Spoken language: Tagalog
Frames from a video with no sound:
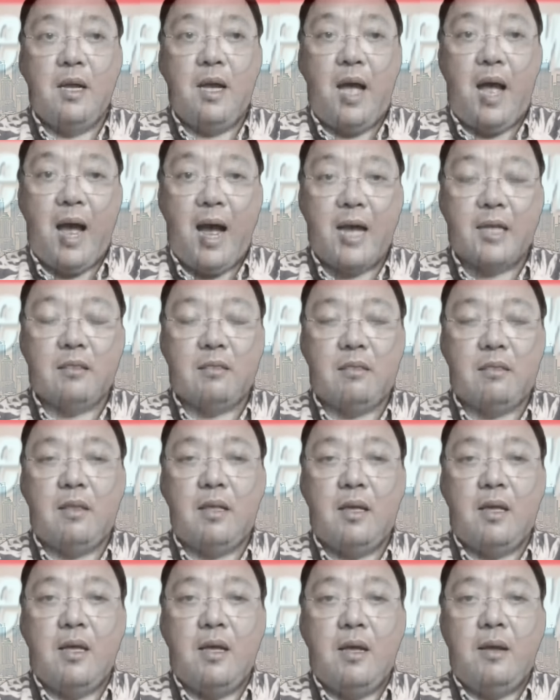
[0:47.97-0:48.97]
At
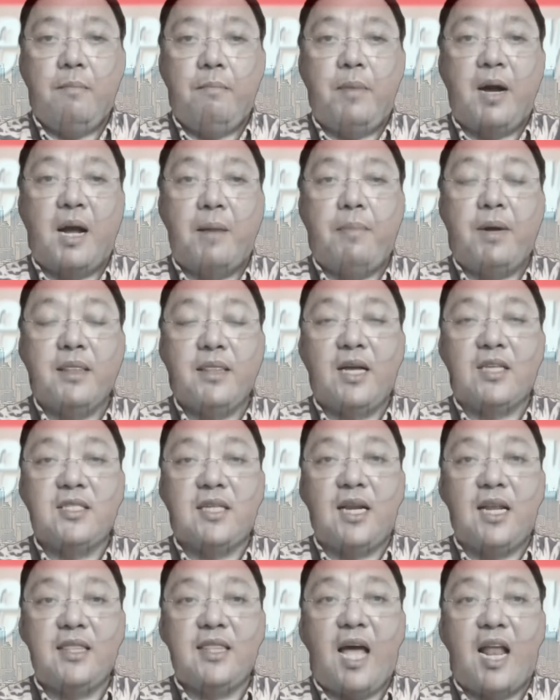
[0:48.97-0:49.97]
bagamat
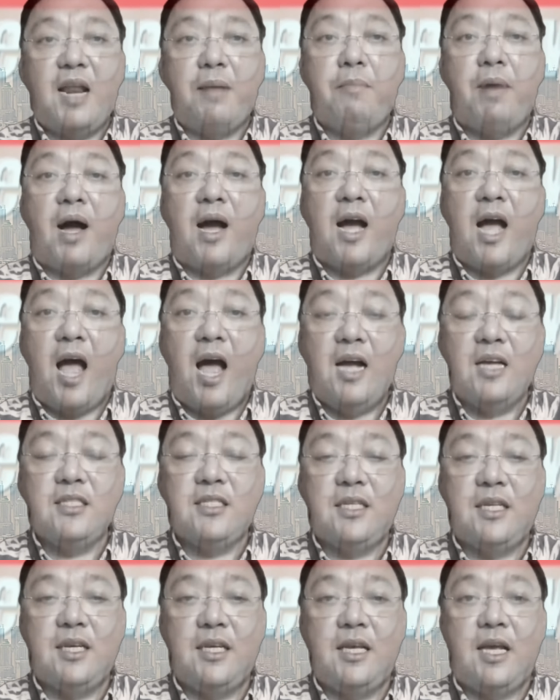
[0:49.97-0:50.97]
nagsalita na maanghang
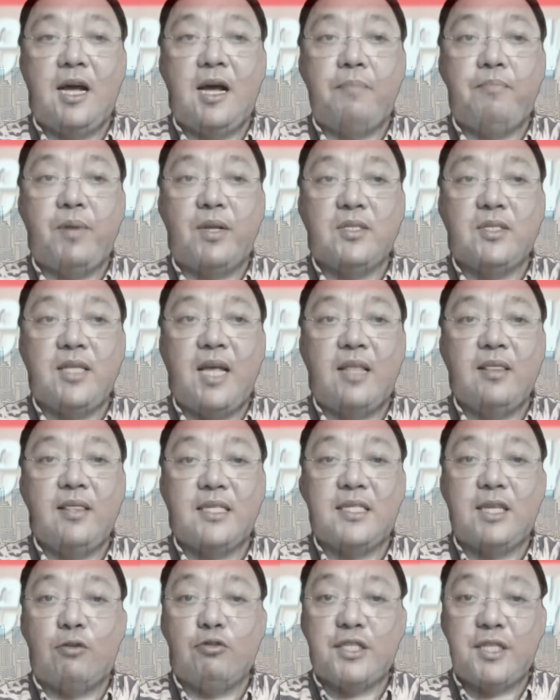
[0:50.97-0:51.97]
si uh, presidente
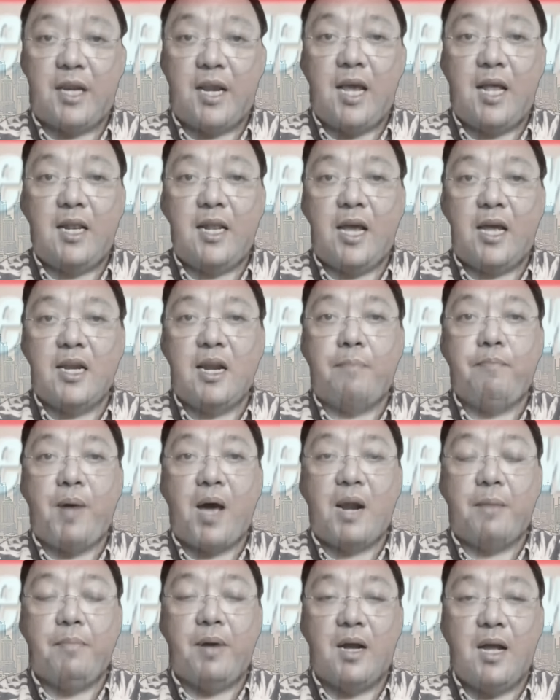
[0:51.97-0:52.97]
sa Australia na
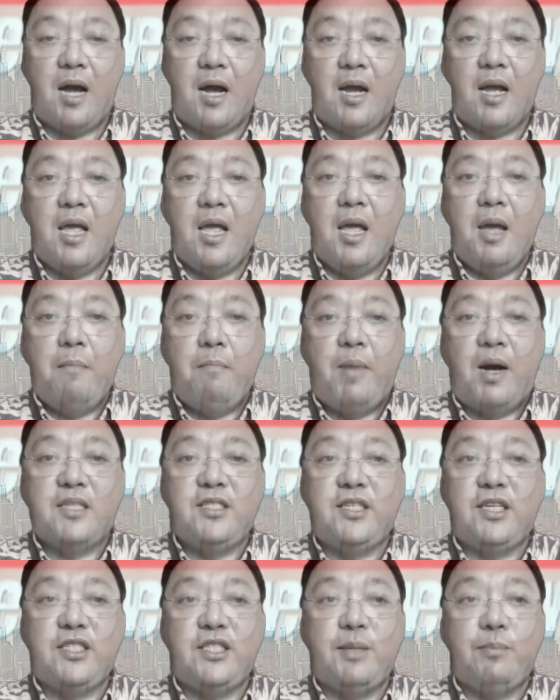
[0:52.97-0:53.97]
para bagang
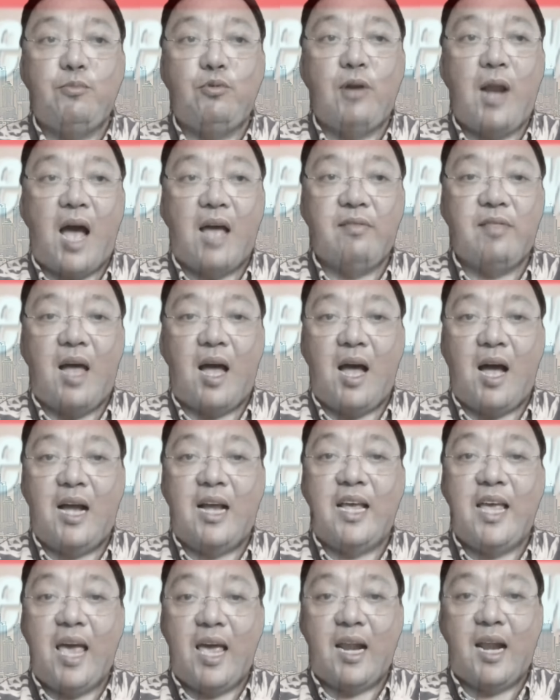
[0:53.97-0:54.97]
magsisimula na ang
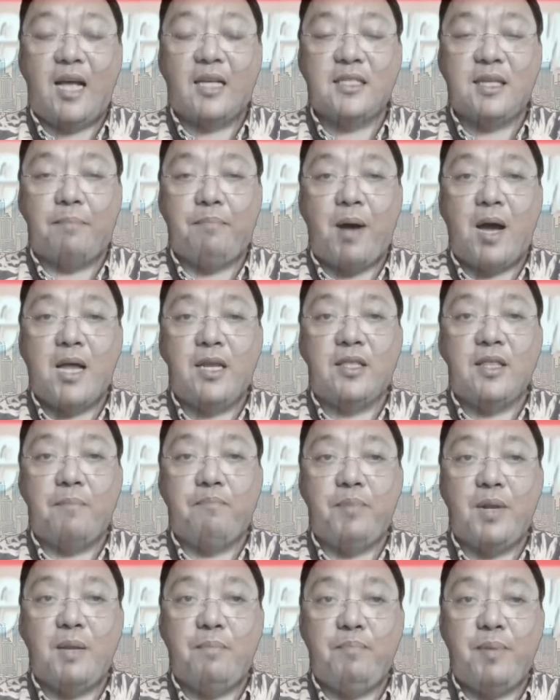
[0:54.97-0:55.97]
gera sa panig ng
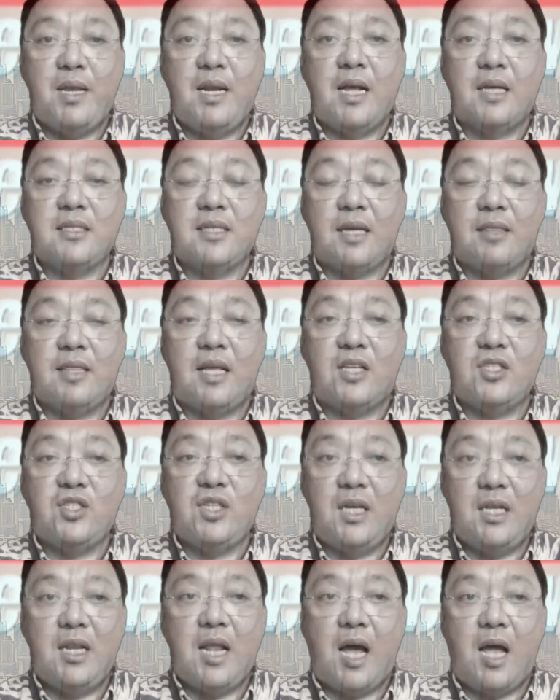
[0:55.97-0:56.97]
Pilipinas at ng
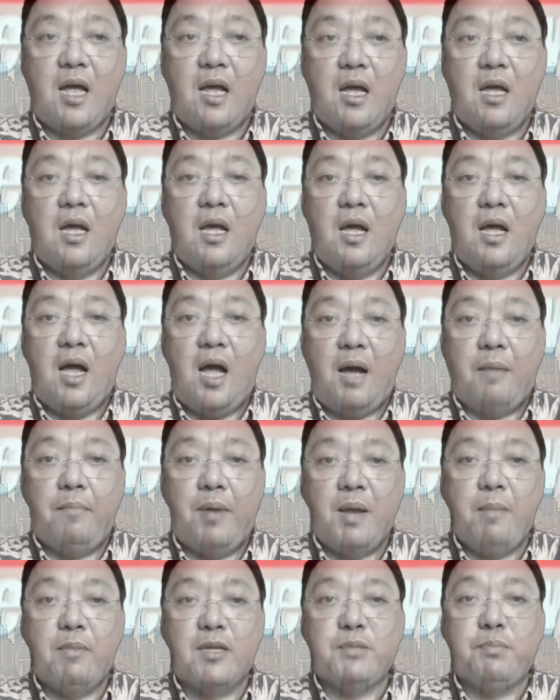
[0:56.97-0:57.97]
China,
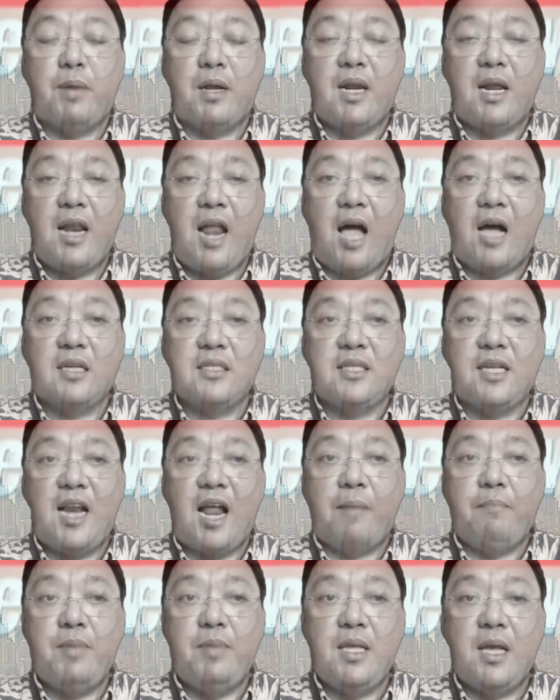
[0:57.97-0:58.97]
abay mas malala ang
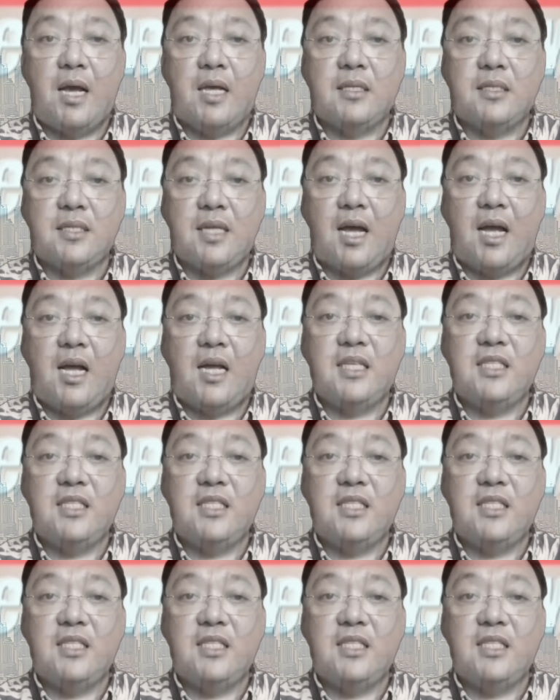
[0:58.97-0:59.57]
sinabi niya sa